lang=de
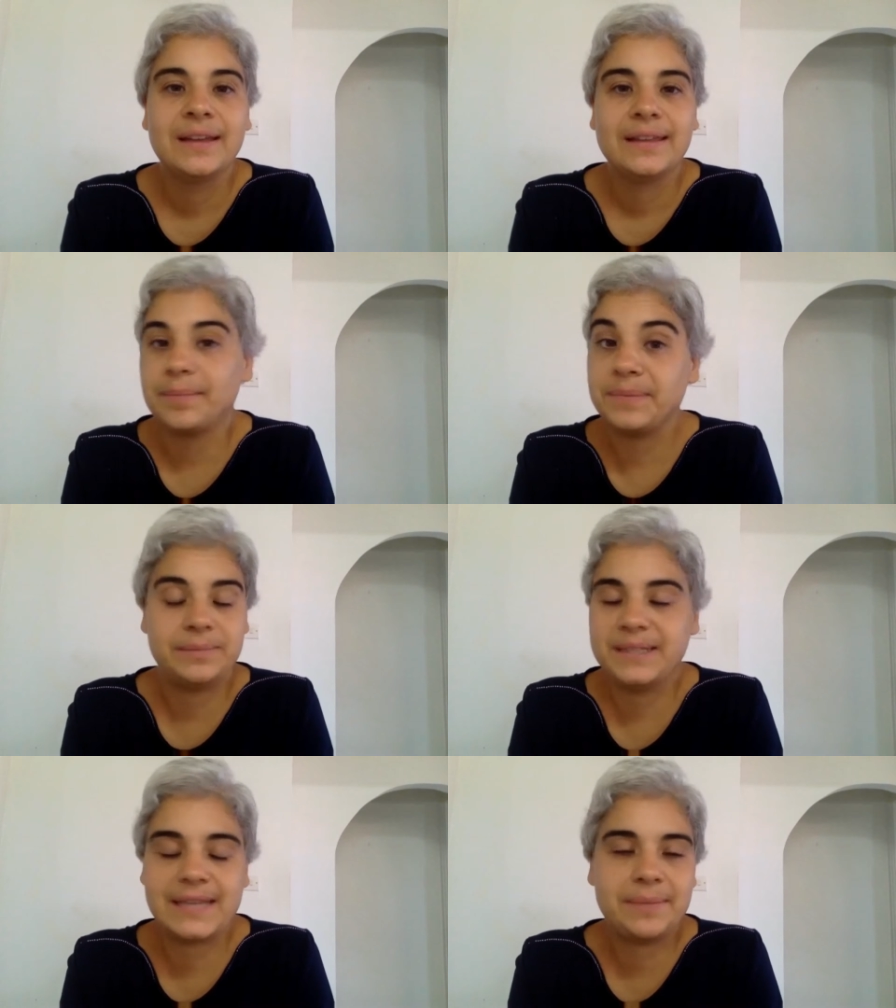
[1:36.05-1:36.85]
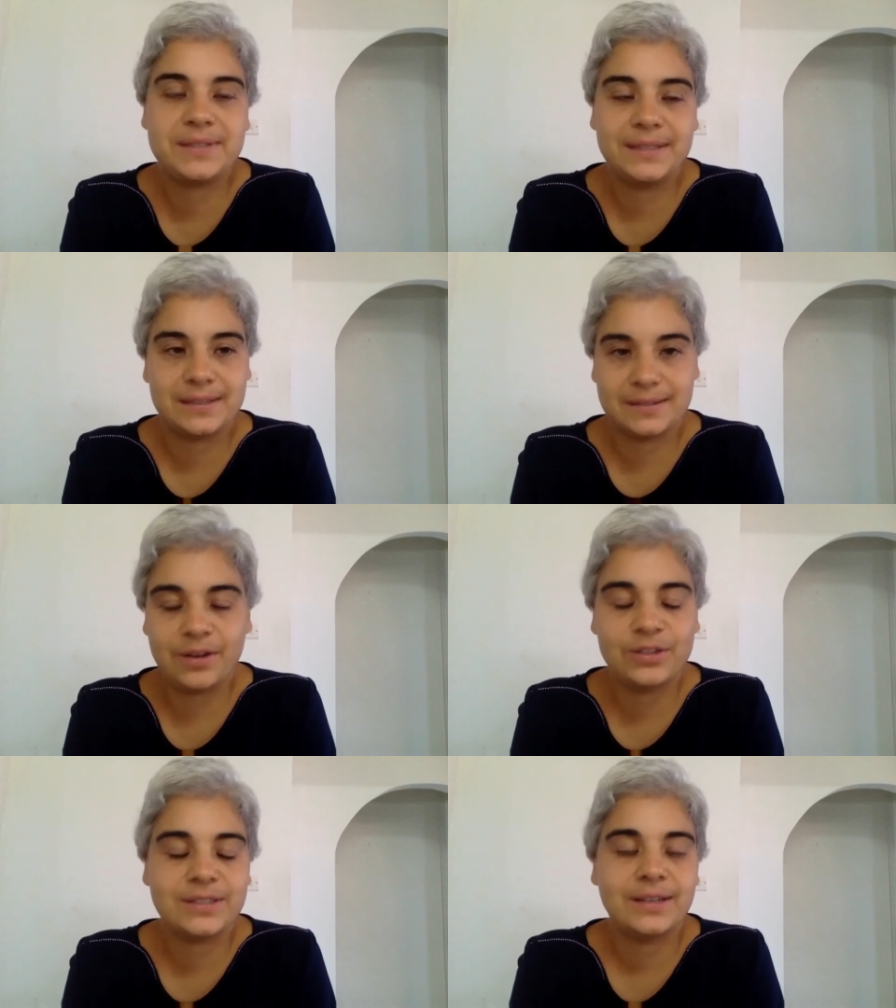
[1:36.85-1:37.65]
Ich habe es mich selbst nicht
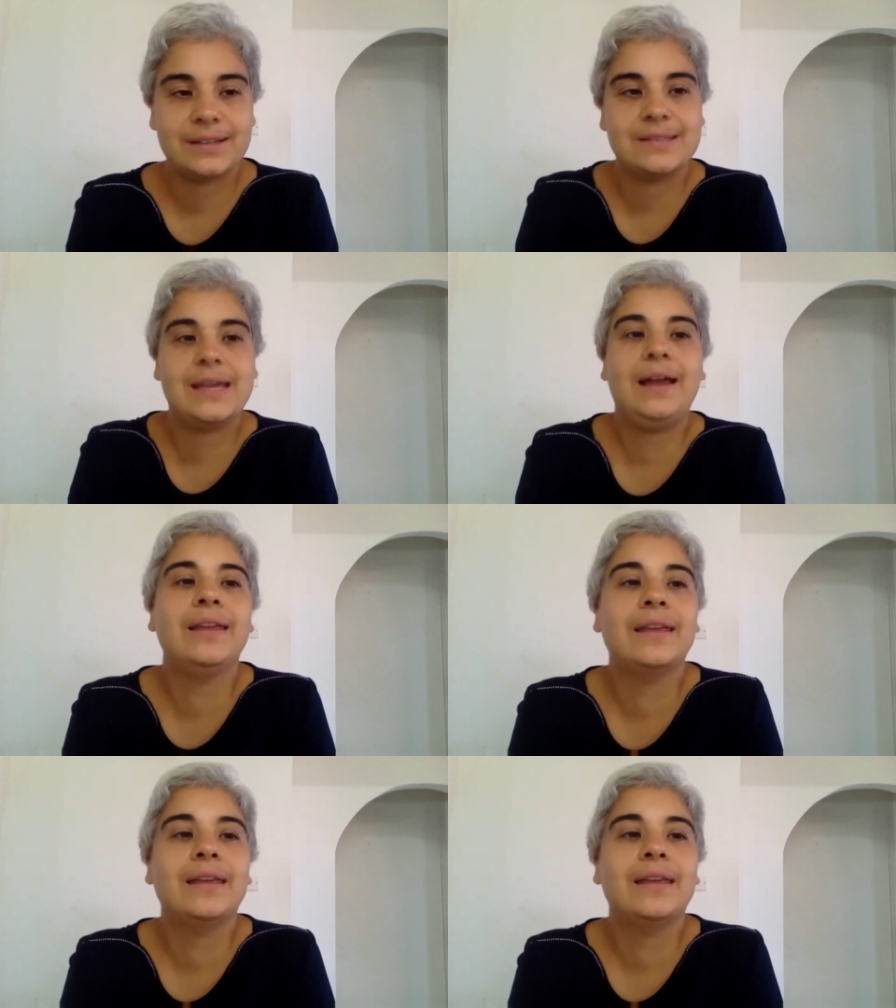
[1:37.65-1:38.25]
getraut, sage ich ganz ehrlich.